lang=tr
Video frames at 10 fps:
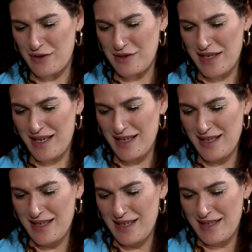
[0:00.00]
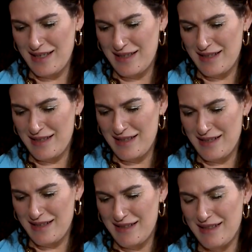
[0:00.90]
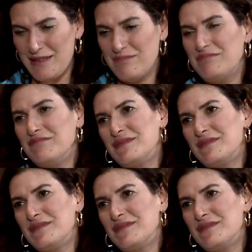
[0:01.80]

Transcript: önce ee,